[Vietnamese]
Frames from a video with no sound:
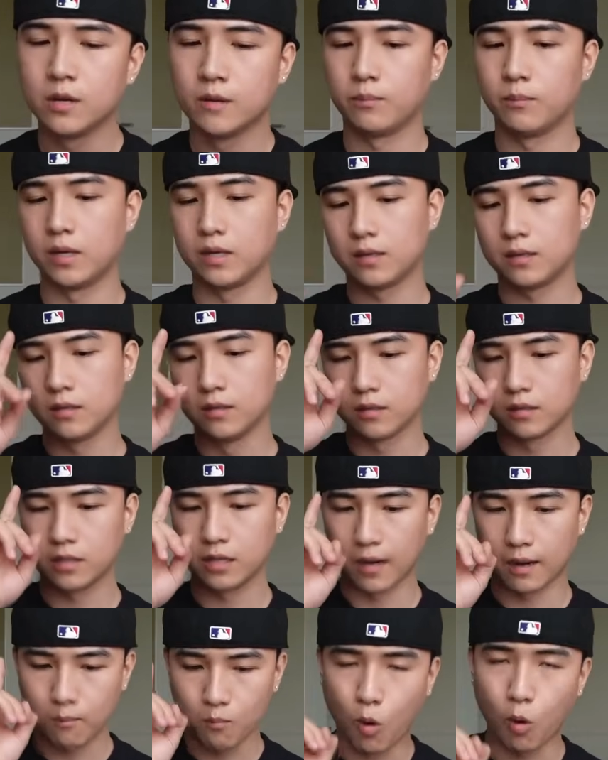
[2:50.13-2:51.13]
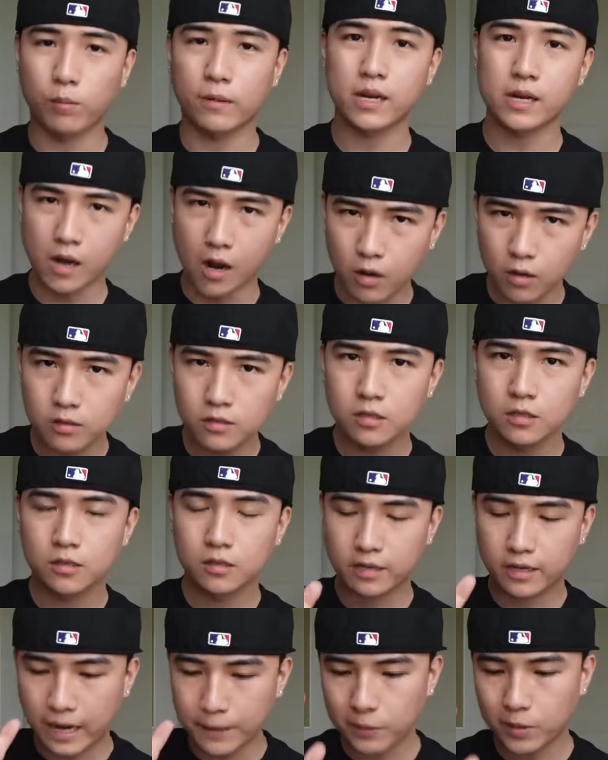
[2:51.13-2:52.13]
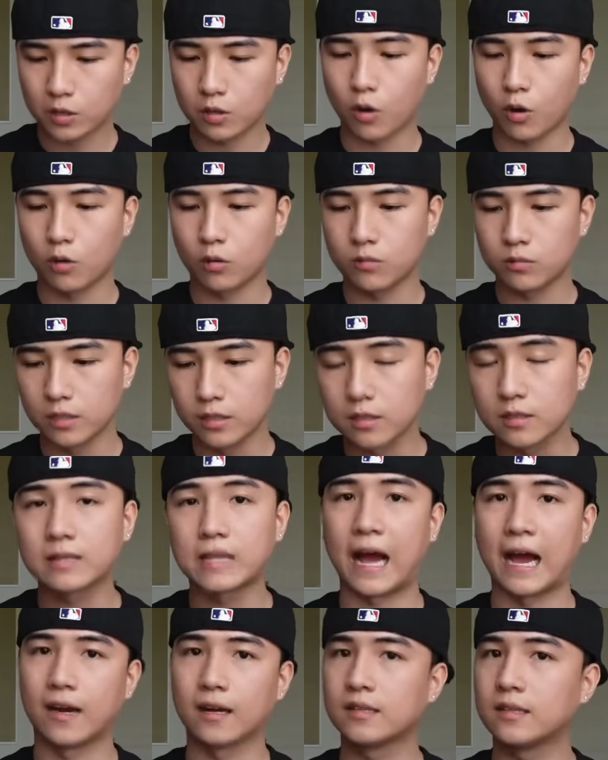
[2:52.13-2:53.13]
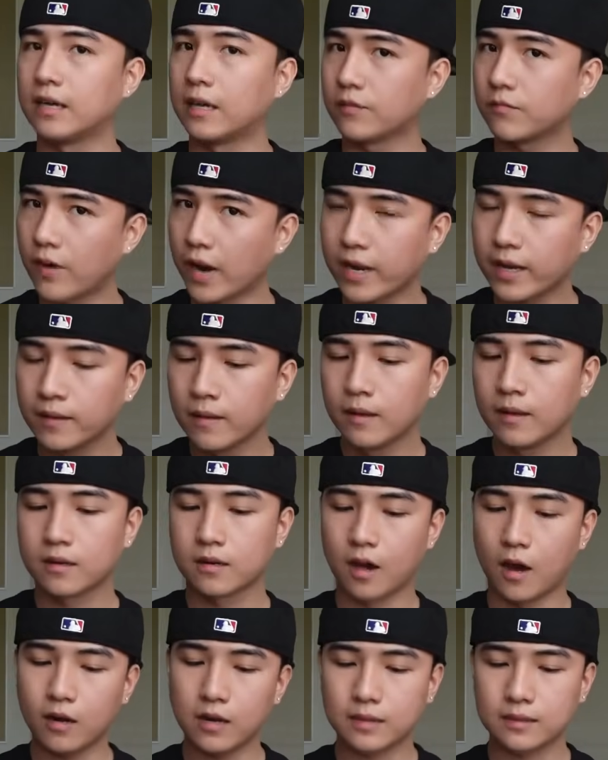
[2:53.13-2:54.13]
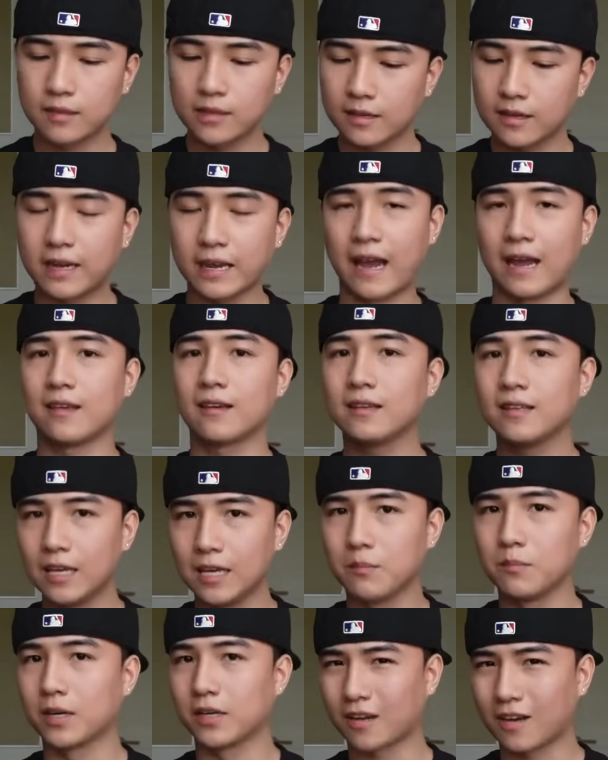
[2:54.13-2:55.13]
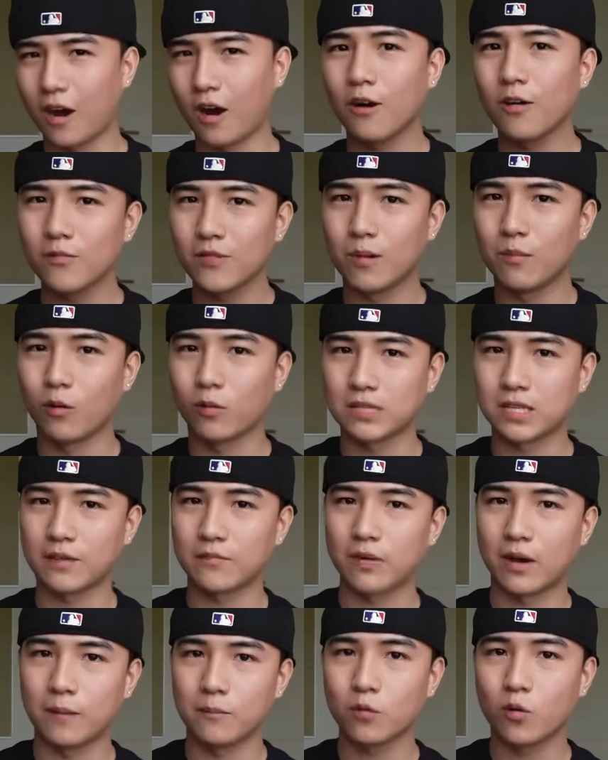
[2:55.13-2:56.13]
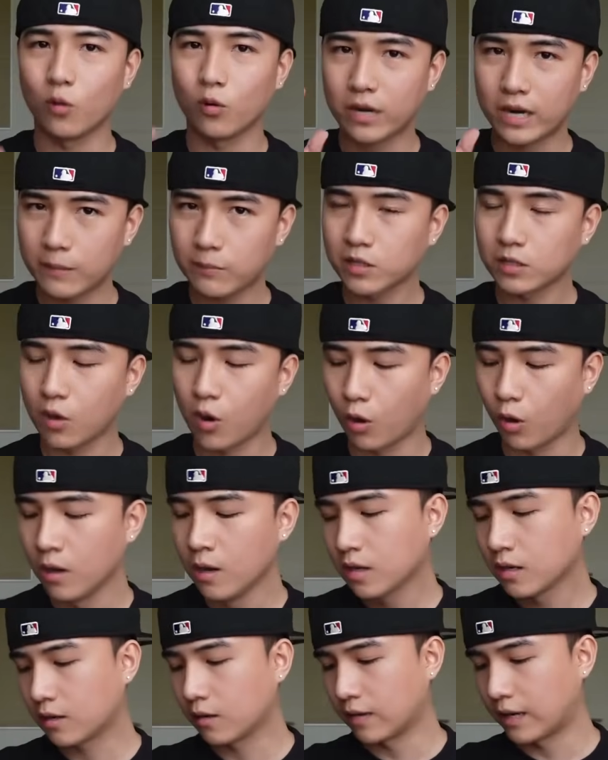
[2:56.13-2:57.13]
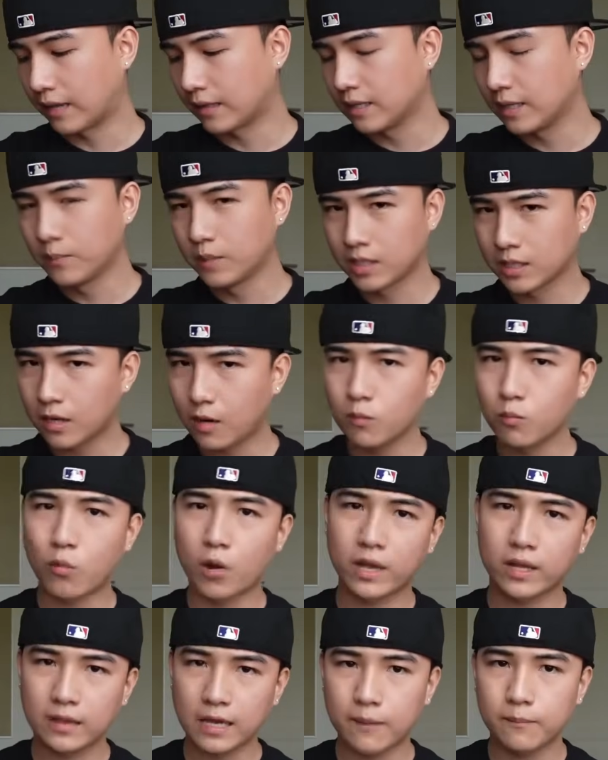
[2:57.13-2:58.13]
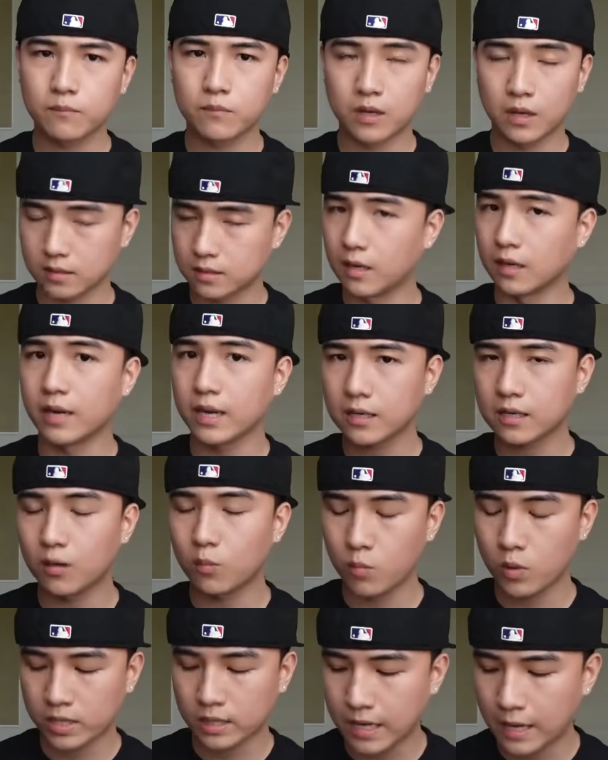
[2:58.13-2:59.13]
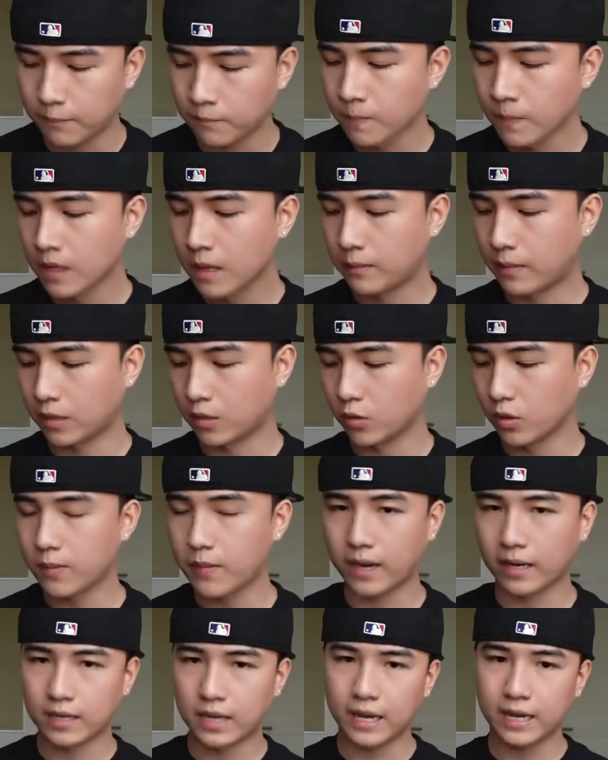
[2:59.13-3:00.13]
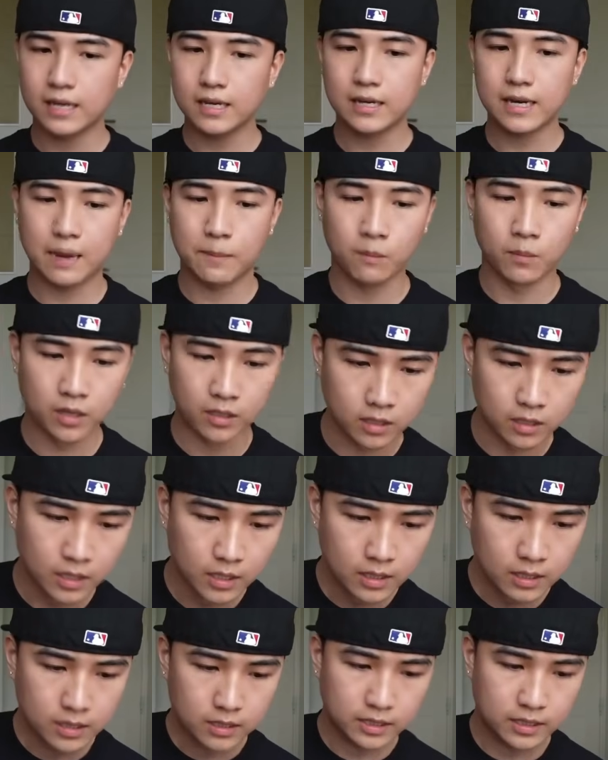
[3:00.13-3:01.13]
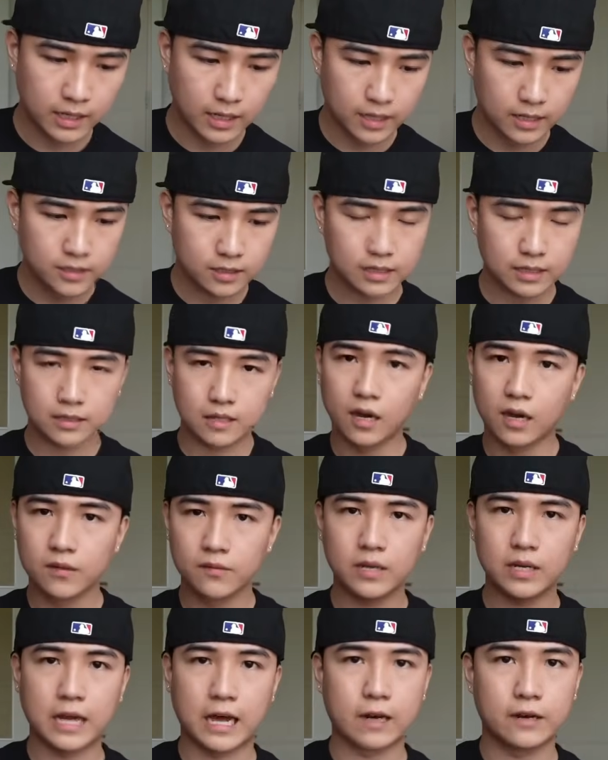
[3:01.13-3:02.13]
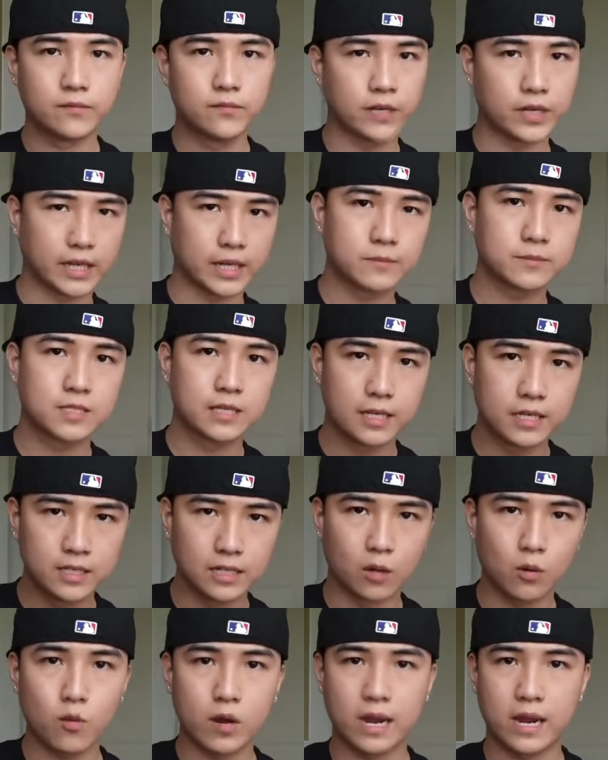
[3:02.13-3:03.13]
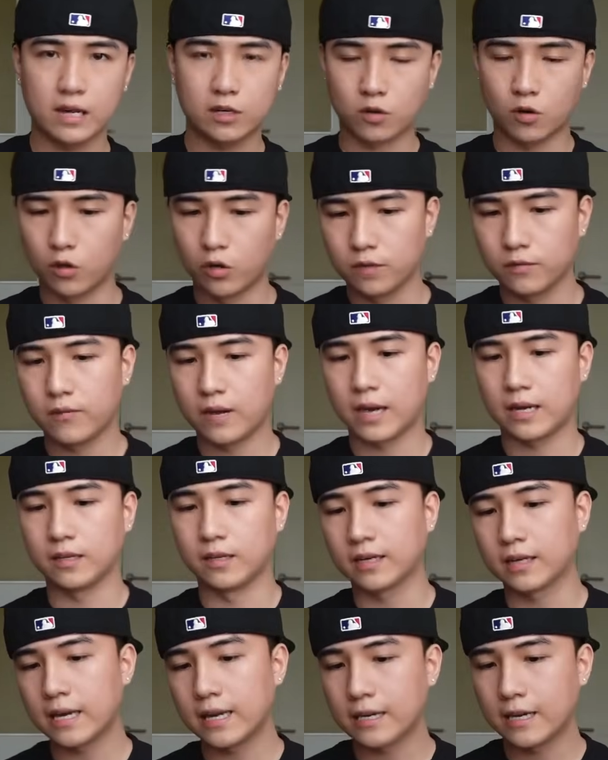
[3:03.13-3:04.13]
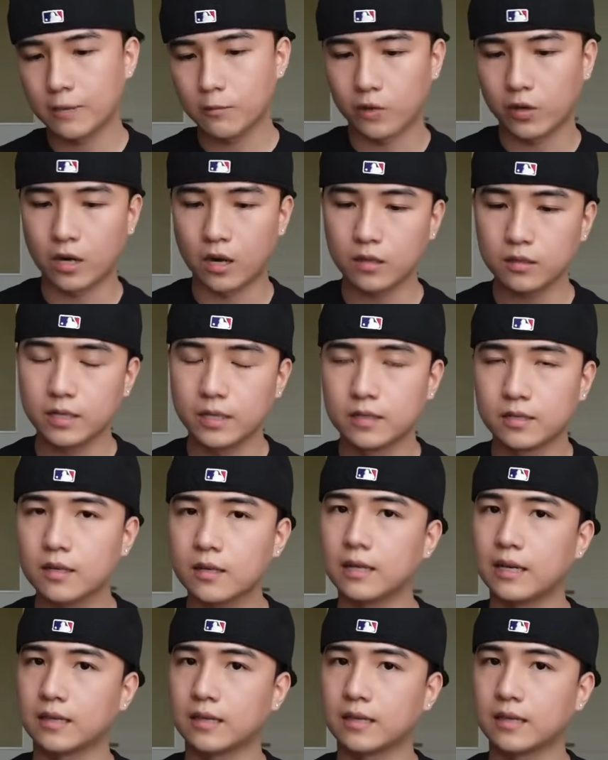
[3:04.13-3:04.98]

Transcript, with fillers: mình được nhận một cái nón Capital được tặng từ anh Phát Đó là tất cả những gì mình có về một sản phẩm của Capital Còn lại thì mình không quan tâm, thật sự đấy không quan tâm Mặc dù các bạn thấy là mình chơi rất là thân với là anh Việt MC ở ngoài Hà Nội và những cái anh em ngoài đó thì rất